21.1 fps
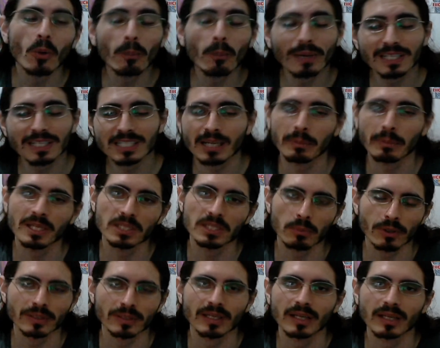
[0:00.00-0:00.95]
ou praticamente
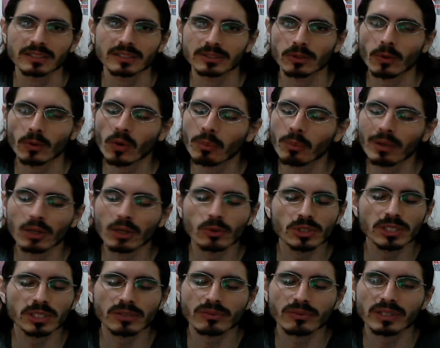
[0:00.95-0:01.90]
imortais, ou com uma
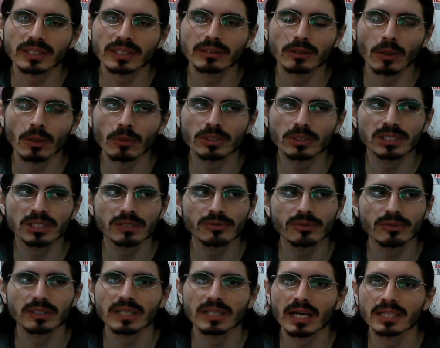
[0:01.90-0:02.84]

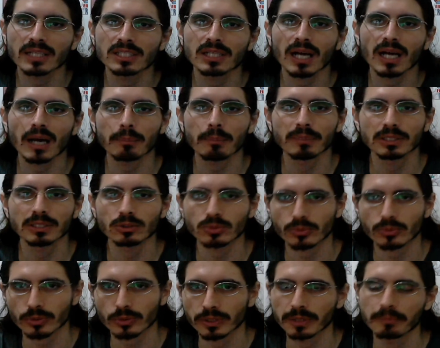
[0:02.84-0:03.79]
longevidade
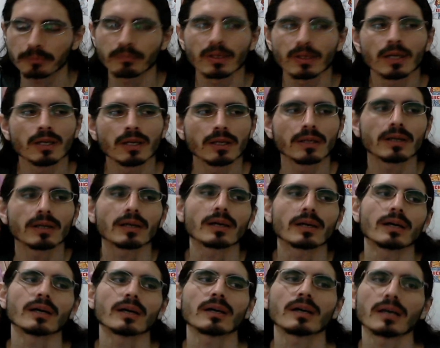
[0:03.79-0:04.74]
absurda.
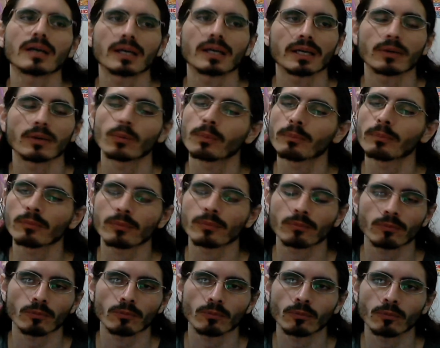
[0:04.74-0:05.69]
É,
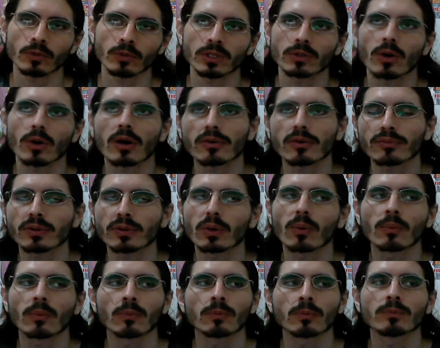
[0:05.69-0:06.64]
um, um Iorf
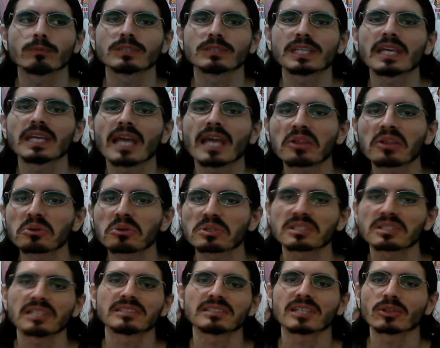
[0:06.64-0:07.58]
com 500,
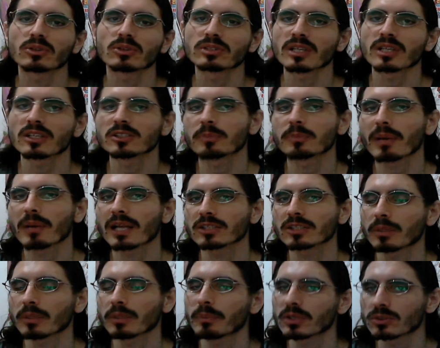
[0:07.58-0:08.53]
600 anos
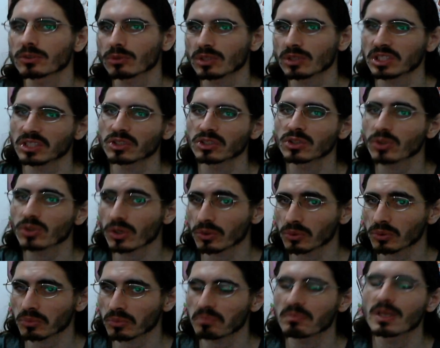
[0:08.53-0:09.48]
parece uma pessoa de
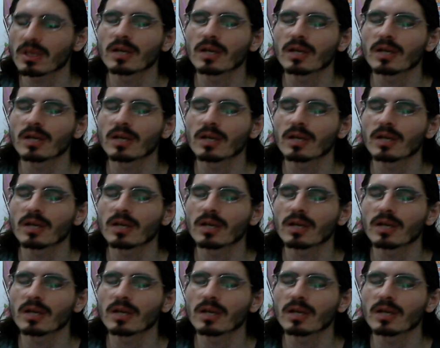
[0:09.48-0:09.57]
18,